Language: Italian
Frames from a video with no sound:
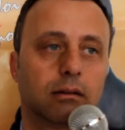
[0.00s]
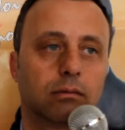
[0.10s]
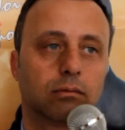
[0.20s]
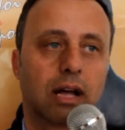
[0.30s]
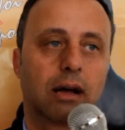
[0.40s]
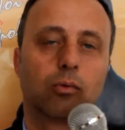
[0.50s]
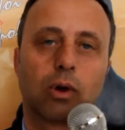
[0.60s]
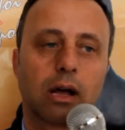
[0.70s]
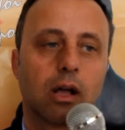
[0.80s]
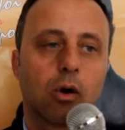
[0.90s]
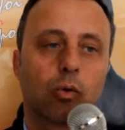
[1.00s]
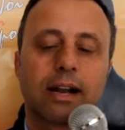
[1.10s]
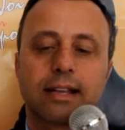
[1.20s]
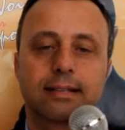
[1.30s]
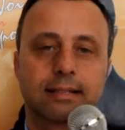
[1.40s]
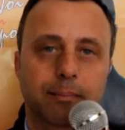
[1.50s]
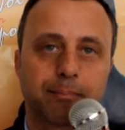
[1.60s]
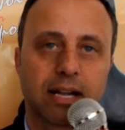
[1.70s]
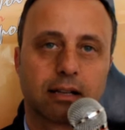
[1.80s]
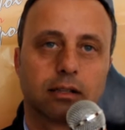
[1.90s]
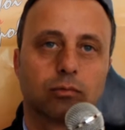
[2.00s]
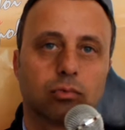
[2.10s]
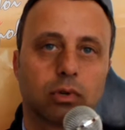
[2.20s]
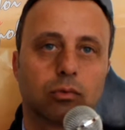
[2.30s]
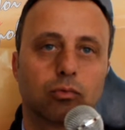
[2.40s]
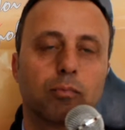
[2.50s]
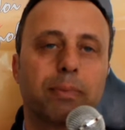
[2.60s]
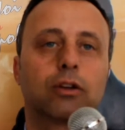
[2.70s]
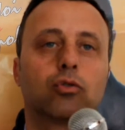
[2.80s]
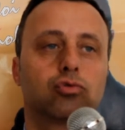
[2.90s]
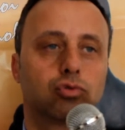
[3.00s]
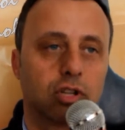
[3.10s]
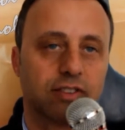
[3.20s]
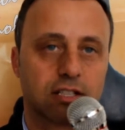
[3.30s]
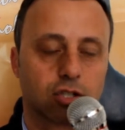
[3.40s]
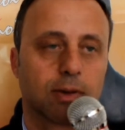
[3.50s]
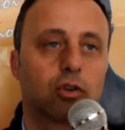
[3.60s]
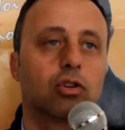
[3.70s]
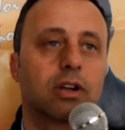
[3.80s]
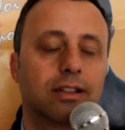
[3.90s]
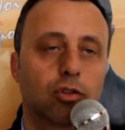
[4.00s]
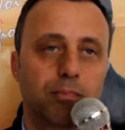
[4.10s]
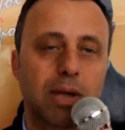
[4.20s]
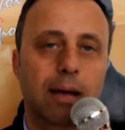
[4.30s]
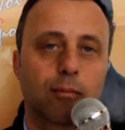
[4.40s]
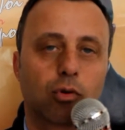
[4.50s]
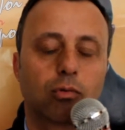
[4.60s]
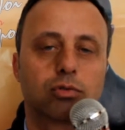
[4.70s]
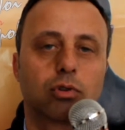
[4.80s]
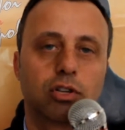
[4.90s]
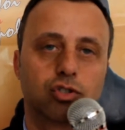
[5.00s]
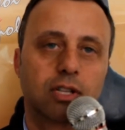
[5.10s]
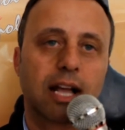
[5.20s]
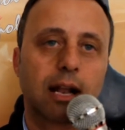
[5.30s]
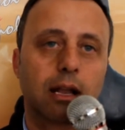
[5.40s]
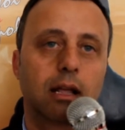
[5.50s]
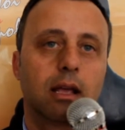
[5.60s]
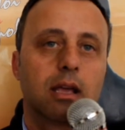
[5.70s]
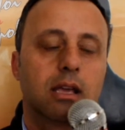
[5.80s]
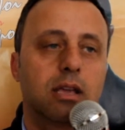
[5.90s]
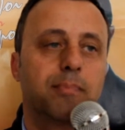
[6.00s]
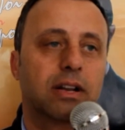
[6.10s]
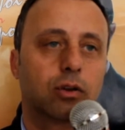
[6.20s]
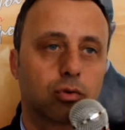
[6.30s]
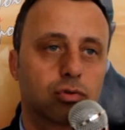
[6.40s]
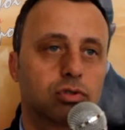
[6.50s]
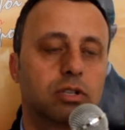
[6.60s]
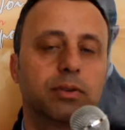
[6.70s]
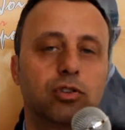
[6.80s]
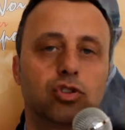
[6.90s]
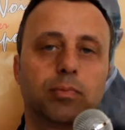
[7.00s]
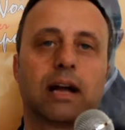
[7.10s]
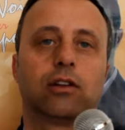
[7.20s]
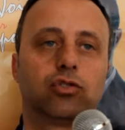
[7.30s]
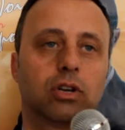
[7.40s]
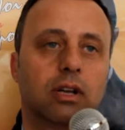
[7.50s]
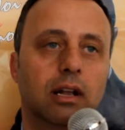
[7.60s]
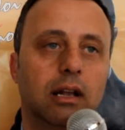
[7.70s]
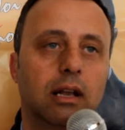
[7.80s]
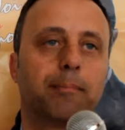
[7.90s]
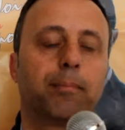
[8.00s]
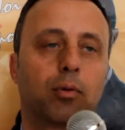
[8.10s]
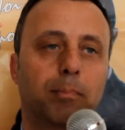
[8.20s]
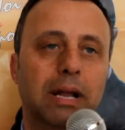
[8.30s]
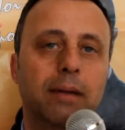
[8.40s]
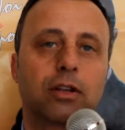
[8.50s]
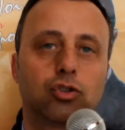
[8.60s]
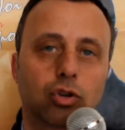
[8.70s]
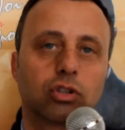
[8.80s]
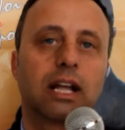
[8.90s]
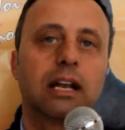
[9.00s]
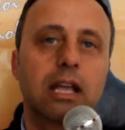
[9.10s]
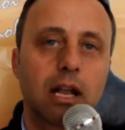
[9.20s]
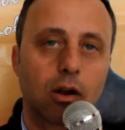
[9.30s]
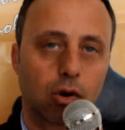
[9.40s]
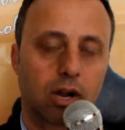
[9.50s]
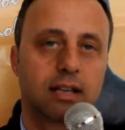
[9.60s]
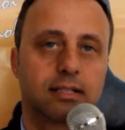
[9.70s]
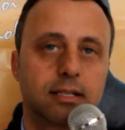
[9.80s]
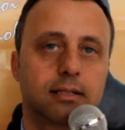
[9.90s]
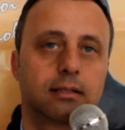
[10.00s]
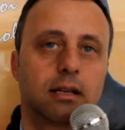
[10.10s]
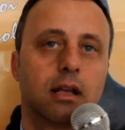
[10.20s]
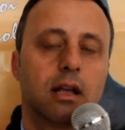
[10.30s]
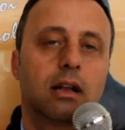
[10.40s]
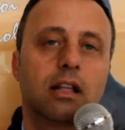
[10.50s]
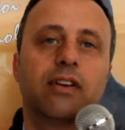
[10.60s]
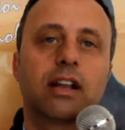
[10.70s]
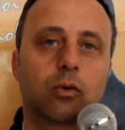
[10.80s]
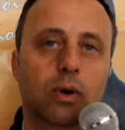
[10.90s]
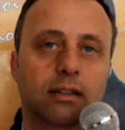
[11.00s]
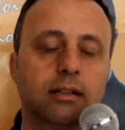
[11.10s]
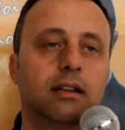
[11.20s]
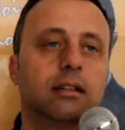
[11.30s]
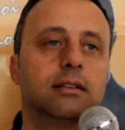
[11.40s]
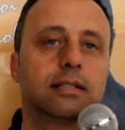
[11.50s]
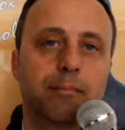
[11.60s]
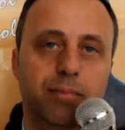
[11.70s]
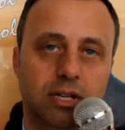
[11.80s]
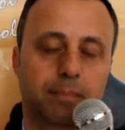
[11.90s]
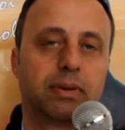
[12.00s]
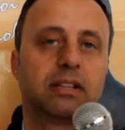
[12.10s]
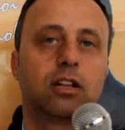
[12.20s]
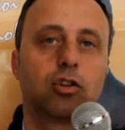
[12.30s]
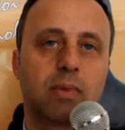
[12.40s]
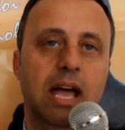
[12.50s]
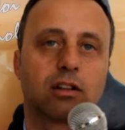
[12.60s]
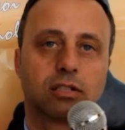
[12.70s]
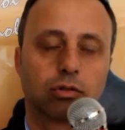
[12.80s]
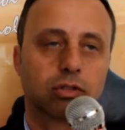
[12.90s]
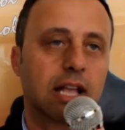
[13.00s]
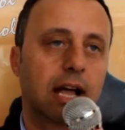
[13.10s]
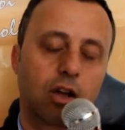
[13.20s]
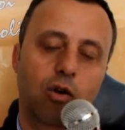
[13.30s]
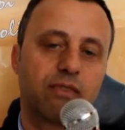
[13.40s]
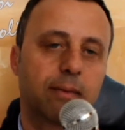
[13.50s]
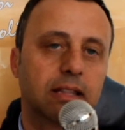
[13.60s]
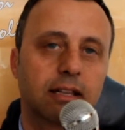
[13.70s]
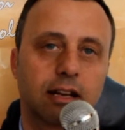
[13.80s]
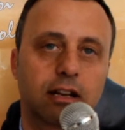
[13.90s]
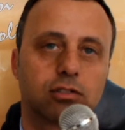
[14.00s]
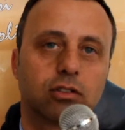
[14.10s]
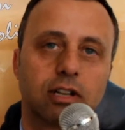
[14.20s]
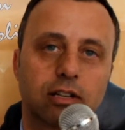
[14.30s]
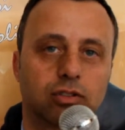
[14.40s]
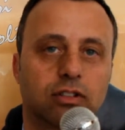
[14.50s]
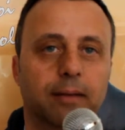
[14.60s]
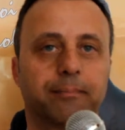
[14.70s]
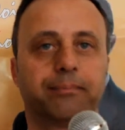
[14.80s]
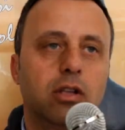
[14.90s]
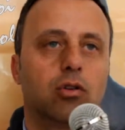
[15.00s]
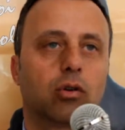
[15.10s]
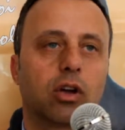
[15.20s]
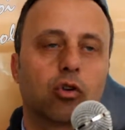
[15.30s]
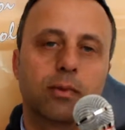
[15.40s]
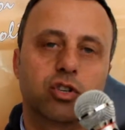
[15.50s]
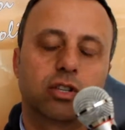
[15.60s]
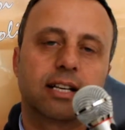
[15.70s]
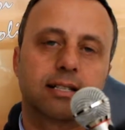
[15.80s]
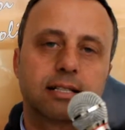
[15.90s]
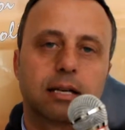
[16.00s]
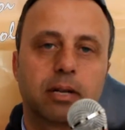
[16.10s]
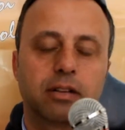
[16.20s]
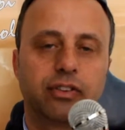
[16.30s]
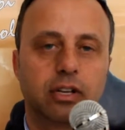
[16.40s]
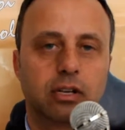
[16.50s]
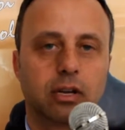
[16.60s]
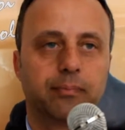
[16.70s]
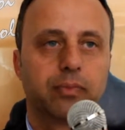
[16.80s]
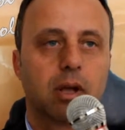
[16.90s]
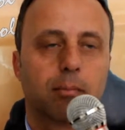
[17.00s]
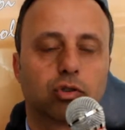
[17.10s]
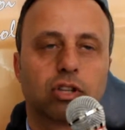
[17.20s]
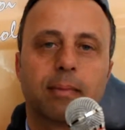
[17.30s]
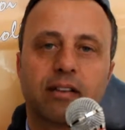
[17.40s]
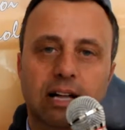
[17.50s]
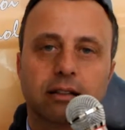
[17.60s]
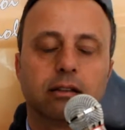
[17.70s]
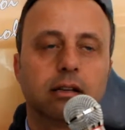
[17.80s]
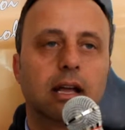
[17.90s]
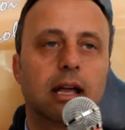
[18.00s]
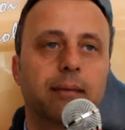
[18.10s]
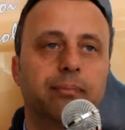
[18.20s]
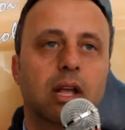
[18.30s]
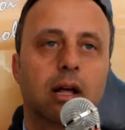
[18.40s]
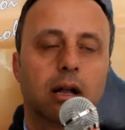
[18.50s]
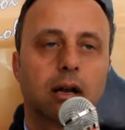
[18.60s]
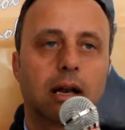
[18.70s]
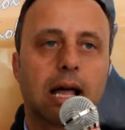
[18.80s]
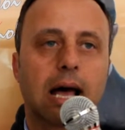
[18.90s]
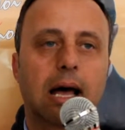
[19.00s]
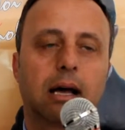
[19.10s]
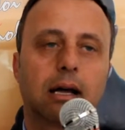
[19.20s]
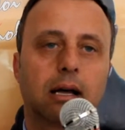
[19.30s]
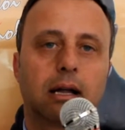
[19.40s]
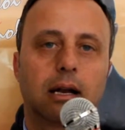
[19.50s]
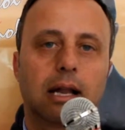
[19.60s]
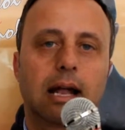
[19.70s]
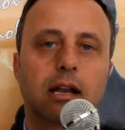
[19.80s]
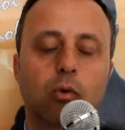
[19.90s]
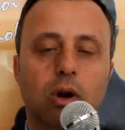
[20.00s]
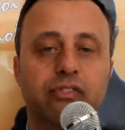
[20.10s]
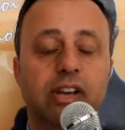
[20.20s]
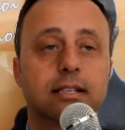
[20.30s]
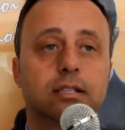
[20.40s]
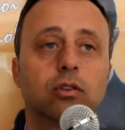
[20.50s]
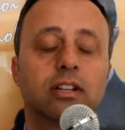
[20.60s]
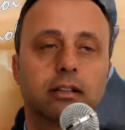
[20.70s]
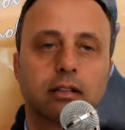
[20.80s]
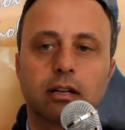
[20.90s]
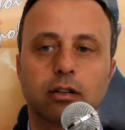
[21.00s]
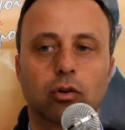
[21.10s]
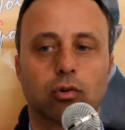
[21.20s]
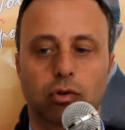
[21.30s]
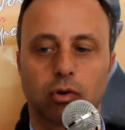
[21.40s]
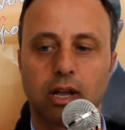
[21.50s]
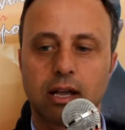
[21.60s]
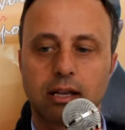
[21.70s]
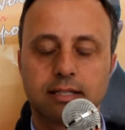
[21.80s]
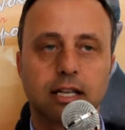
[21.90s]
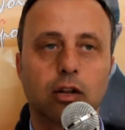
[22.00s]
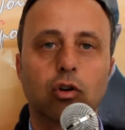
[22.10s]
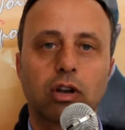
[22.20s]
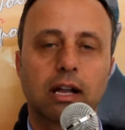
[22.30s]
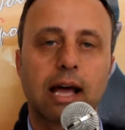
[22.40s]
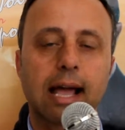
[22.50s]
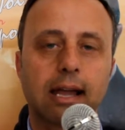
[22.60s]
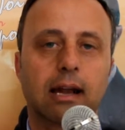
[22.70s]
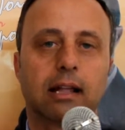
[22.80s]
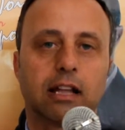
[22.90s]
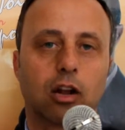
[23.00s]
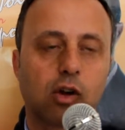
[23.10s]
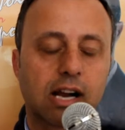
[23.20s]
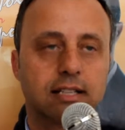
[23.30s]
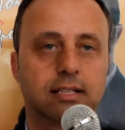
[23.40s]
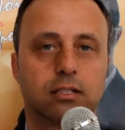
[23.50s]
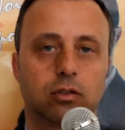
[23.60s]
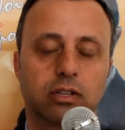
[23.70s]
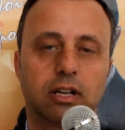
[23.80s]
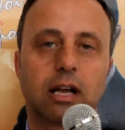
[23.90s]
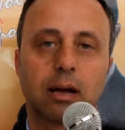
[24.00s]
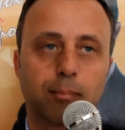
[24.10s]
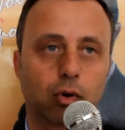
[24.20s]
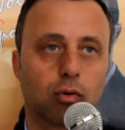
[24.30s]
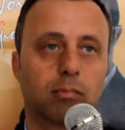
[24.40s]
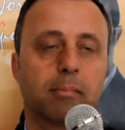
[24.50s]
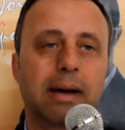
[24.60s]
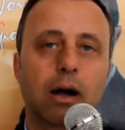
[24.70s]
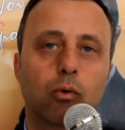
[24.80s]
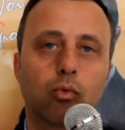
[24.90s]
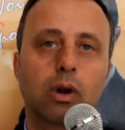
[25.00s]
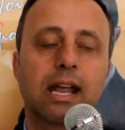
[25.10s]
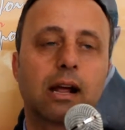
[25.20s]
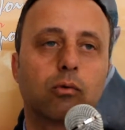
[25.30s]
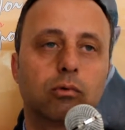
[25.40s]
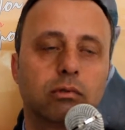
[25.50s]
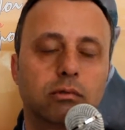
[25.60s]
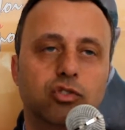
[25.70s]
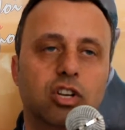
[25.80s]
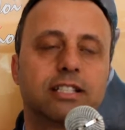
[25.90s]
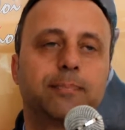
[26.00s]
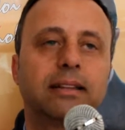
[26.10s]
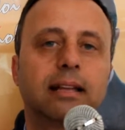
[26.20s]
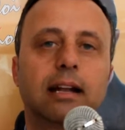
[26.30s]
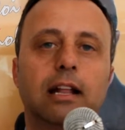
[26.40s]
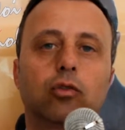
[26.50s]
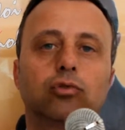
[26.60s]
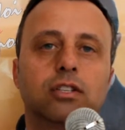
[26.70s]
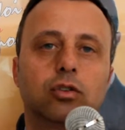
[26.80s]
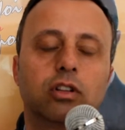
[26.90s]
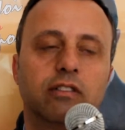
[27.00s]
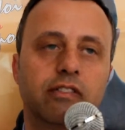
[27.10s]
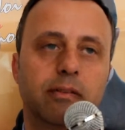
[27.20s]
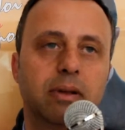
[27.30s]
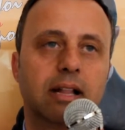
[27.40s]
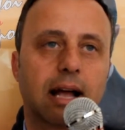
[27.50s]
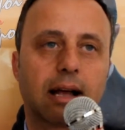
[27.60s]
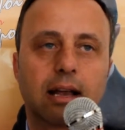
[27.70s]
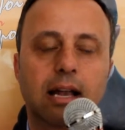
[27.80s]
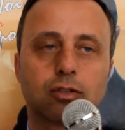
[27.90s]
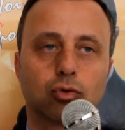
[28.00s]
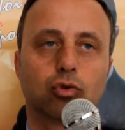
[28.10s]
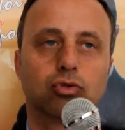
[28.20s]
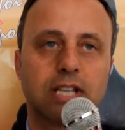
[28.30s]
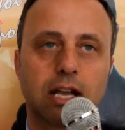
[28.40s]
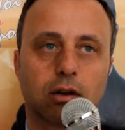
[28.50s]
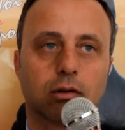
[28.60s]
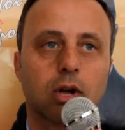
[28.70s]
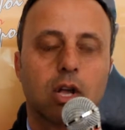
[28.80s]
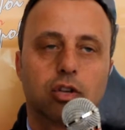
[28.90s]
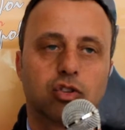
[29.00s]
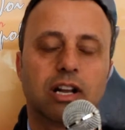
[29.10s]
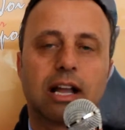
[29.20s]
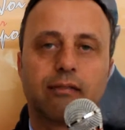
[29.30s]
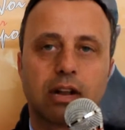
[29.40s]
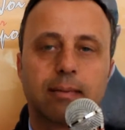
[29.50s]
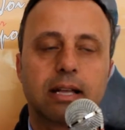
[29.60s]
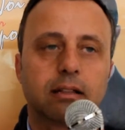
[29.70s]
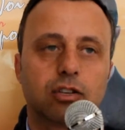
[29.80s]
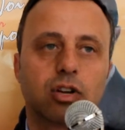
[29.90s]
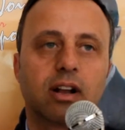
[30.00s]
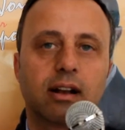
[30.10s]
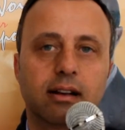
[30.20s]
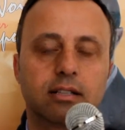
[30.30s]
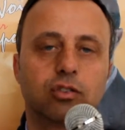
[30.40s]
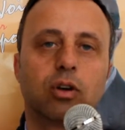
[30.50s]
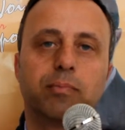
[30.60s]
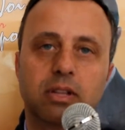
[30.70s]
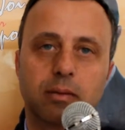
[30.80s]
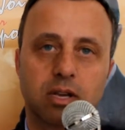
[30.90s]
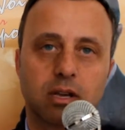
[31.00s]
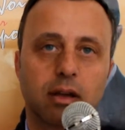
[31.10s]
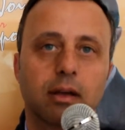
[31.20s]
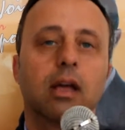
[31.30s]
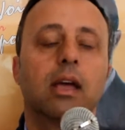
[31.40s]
una, una, una, richiesta a parte, un, un, percorso diverso, ma noi dobbiamo sollecitare i percorsi principali, cioè il problema giornaliero che esiste nei vari quartieri di San Pietro a Patienno, Miano, Secondigliano e ovviamente nel resto della città impegno che come città senza periferie portiamo avanti è eh, la, eh, la riqualificazione del territorio e se non anche la delocalizzazione del campo Rom, ma un, un, cioè rispettare le condizioni di vivibilità che là sono zero, cioè là veramente c'è il rischio epidemie.